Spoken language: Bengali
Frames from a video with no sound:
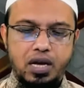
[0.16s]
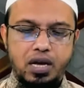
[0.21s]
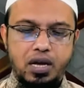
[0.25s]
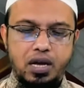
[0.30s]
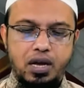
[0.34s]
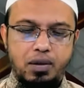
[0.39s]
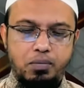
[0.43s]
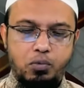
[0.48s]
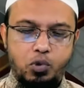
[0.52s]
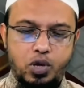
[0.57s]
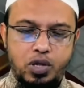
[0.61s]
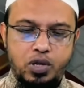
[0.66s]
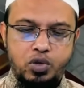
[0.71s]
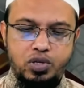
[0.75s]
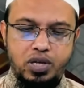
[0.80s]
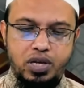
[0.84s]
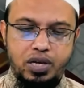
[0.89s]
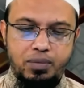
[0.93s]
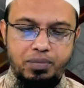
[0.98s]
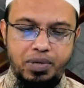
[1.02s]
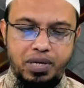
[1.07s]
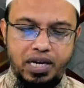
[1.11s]
মুরাদ
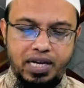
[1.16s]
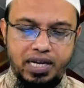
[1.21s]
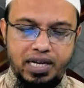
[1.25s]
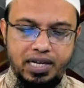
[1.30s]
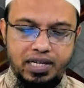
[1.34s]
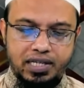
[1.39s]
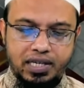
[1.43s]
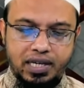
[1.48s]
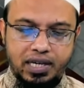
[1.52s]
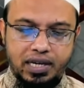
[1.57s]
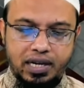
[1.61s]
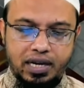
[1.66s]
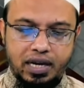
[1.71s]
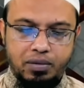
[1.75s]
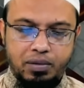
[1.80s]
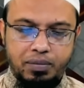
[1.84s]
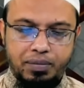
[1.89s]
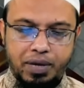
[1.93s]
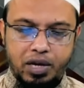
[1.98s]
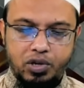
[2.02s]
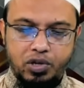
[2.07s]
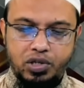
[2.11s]
হোসেন আপনি লিখেছেন আমি
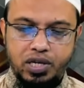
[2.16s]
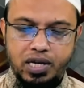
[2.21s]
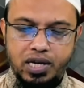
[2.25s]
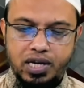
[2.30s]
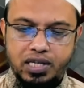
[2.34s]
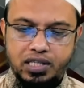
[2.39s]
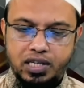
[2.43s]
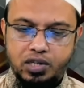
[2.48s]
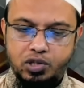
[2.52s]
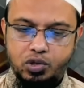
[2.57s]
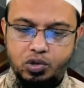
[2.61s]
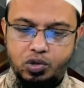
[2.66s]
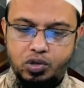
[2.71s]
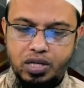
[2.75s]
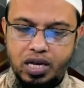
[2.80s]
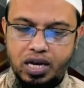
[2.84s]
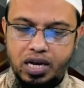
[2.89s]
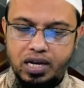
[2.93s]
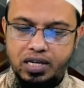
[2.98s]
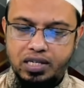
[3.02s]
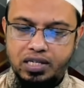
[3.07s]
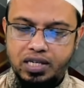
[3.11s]
মালয়েশিয়া আসার জন্য
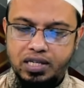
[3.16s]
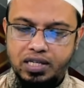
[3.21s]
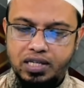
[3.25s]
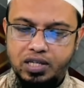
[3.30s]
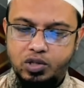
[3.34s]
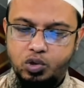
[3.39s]
দালালের সাথে